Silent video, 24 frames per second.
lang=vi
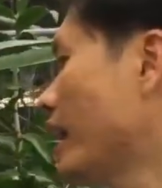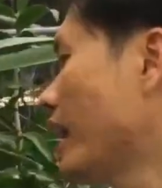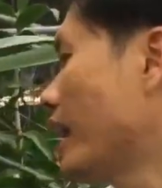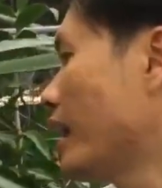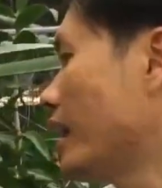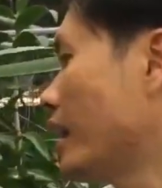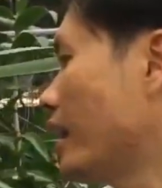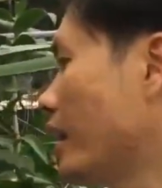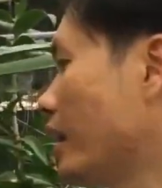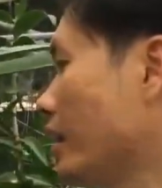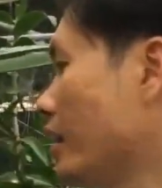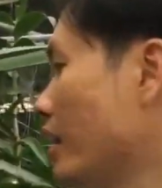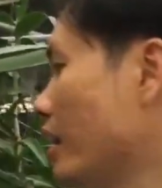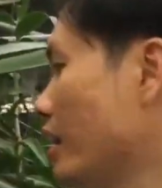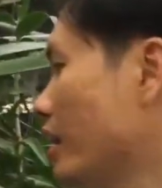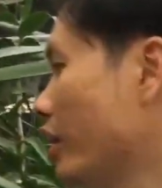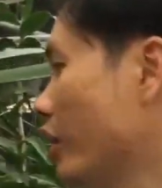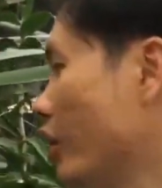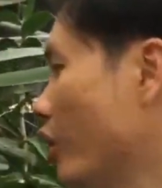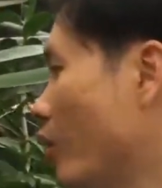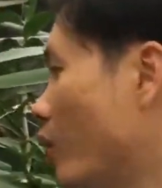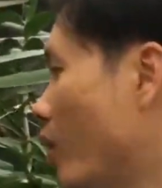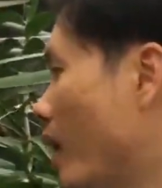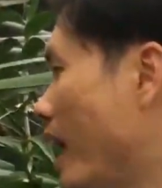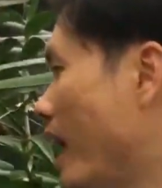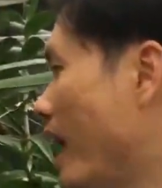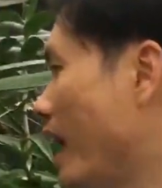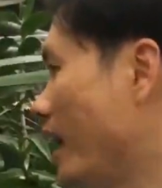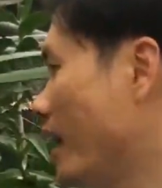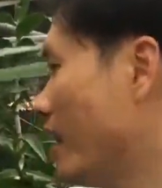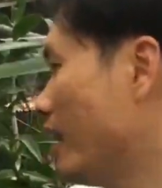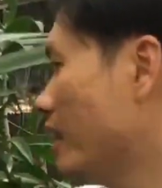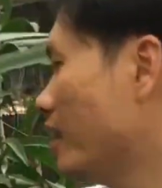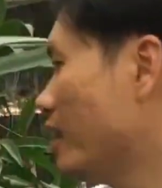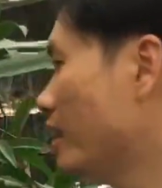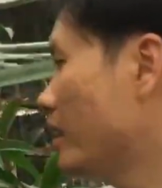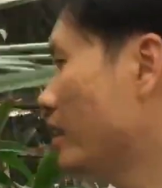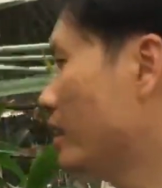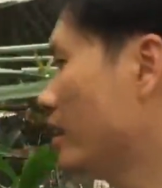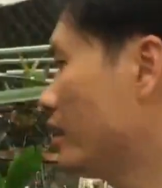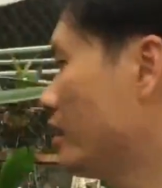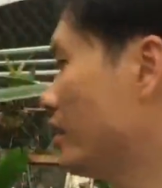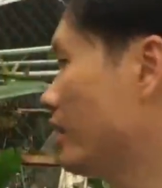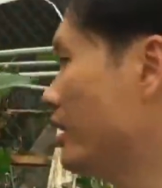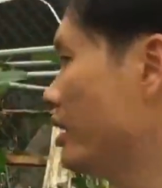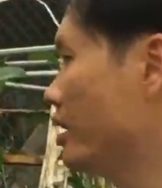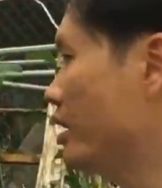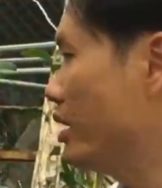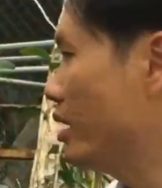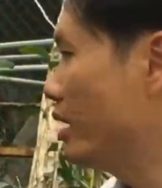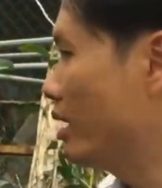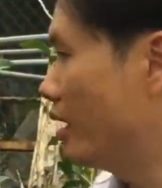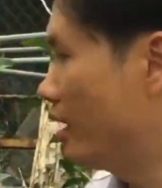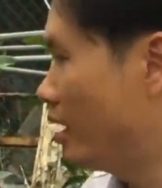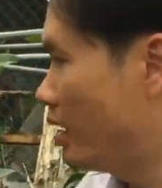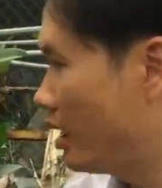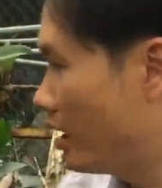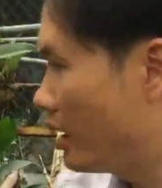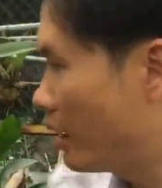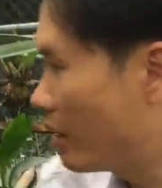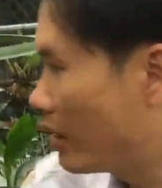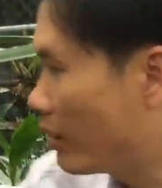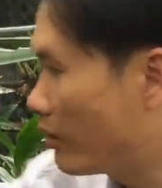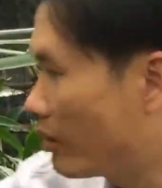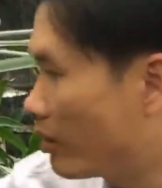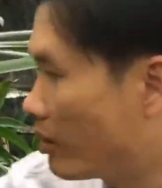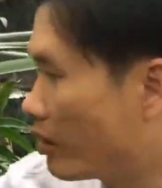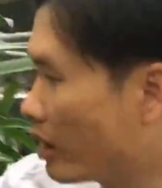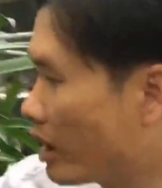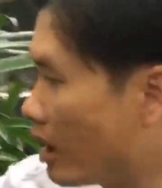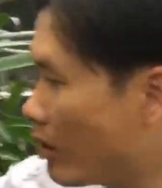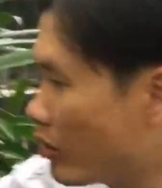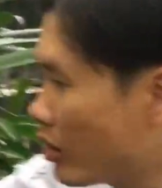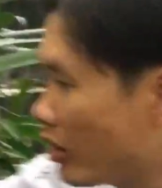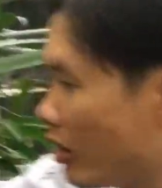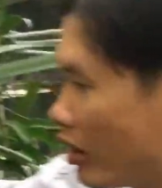ràng là rất là hiệu quả, thì không